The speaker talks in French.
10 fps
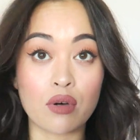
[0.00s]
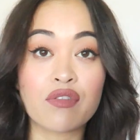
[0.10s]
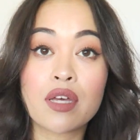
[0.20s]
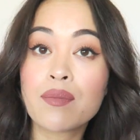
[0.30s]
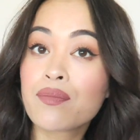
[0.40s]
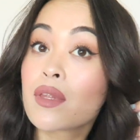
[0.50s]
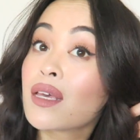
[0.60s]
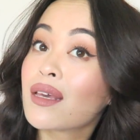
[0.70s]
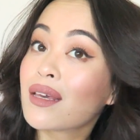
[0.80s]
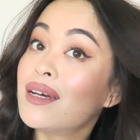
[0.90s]
et coiffée
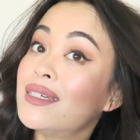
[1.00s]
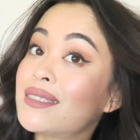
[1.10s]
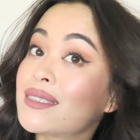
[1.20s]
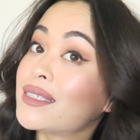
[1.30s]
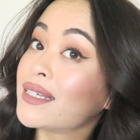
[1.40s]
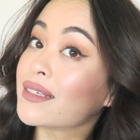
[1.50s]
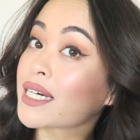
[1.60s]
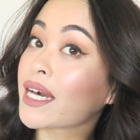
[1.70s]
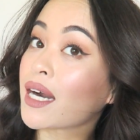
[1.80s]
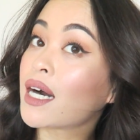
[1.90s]
ce qui est
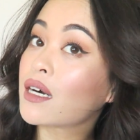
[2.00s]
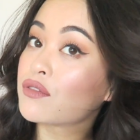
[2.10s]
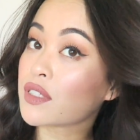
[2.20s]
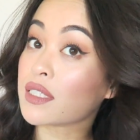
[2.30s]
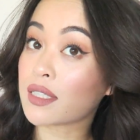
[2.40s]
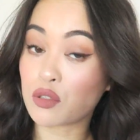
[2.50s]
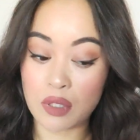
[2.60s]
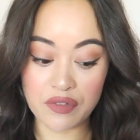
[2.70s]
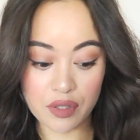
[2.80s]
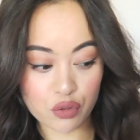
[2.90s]
très rare, enfin d'être
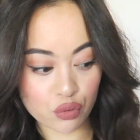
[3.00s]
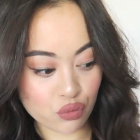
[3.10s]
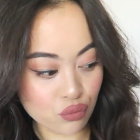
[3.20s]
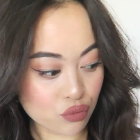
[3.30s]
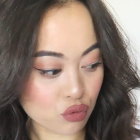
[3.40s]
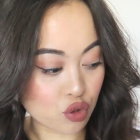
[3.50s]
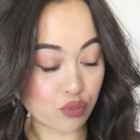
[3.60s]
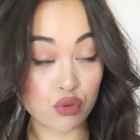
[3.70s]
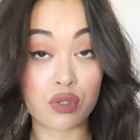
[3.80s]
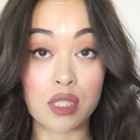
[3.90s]
coiffée surtout. Donc
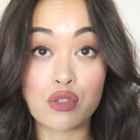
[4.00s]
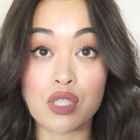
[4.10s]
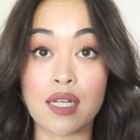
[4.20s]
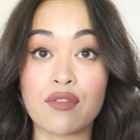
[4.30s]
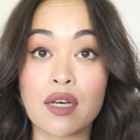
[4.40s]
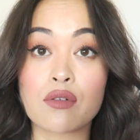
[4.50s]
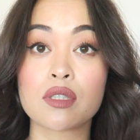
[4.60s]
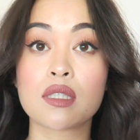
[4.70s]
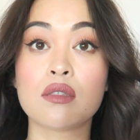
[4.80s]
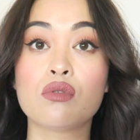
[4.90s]
je me suis dit que j'allais faire
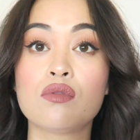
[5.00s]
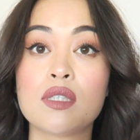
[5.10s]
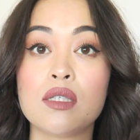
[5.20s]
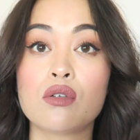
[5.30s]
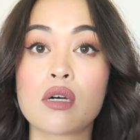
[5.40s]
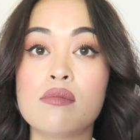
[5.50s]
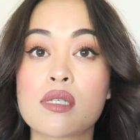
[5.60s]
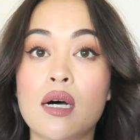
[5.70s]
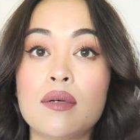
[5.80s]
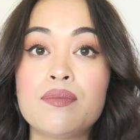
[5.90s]
aussi une vidéo comme
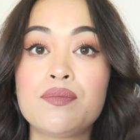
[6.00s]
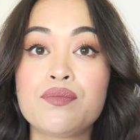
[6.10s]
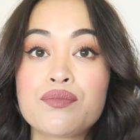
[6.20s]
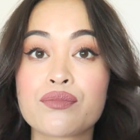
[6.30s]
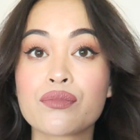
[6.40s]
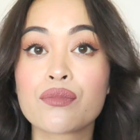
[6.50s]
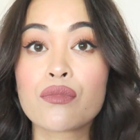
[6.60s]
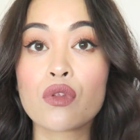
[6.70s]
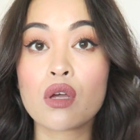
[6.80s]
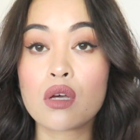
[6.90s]
ça.
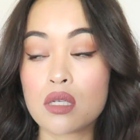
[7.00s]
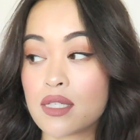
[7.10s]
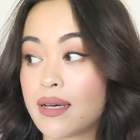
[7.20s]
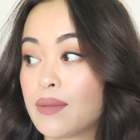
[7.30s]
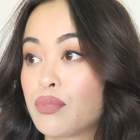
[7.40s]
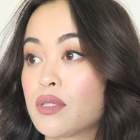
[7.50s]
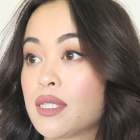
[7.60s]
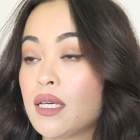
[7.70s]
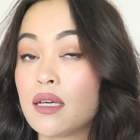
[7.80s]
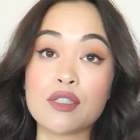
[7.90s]
Ça va être
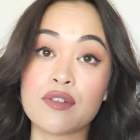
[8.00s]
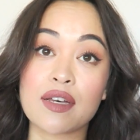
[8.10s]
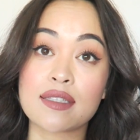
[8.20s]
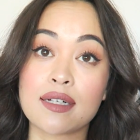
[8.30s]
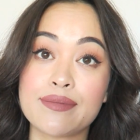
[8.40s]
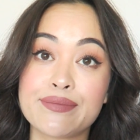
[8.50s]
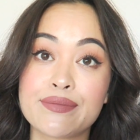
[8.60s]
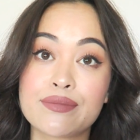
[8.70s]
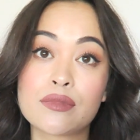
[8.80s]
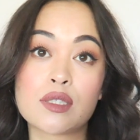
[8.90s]
posé, bah, je vais faire ça.
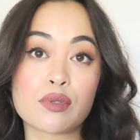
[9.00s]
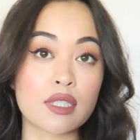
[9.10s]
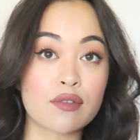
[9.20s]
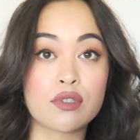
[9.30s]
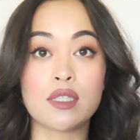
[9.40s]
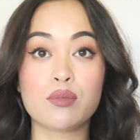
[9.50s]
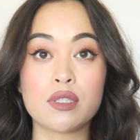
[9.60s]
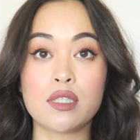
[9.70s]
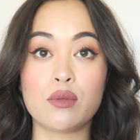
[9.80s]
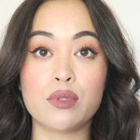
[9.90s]
C'est pour ça que vous êtes
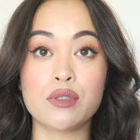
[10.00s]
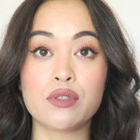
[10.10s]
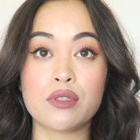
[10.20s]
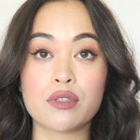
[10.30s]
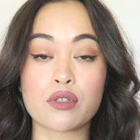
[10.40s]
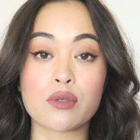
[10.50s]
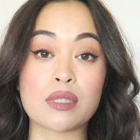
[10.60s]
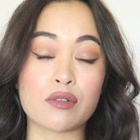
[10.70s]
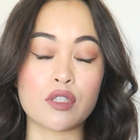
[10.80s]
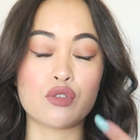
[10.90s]
posé en mode euh, truc,
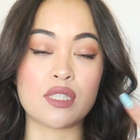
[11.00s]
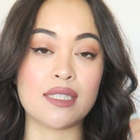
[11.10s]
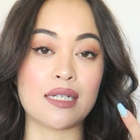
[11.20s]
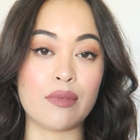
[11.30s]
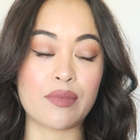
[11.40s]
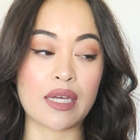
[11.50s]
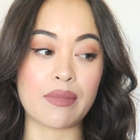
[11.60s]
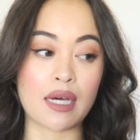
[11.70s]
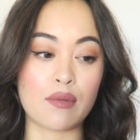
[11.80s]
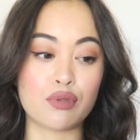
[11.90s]
parce qu'en fait j'utilise la même
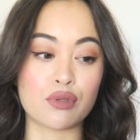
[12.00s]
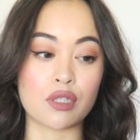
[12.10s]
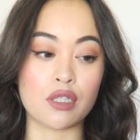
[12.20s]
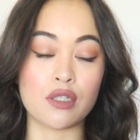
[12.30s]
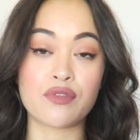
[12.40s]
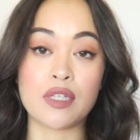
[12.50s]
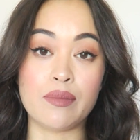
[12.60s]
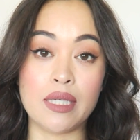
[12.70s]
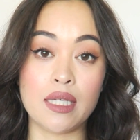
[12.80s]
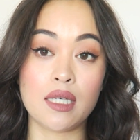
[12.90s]
caméra pour euh,
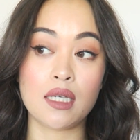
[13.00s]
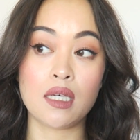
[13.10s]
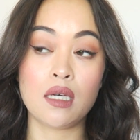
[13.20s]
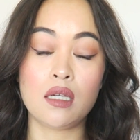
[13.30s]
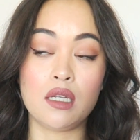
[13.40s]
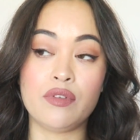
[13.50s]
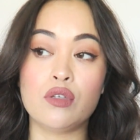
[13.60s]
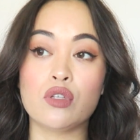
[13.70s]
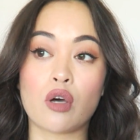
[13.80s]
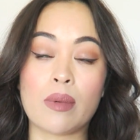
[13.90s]
filmer les
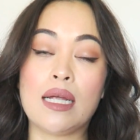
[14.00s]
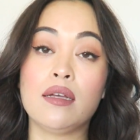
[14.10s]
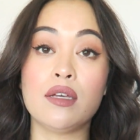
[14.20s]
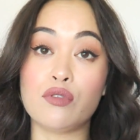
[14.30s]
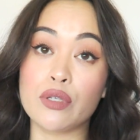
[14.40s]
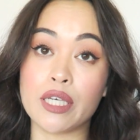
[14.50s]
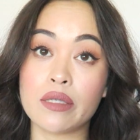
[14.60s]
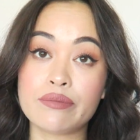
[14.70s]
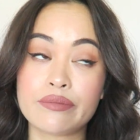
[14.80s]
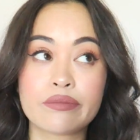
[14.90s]
vidéos normales et vloguer.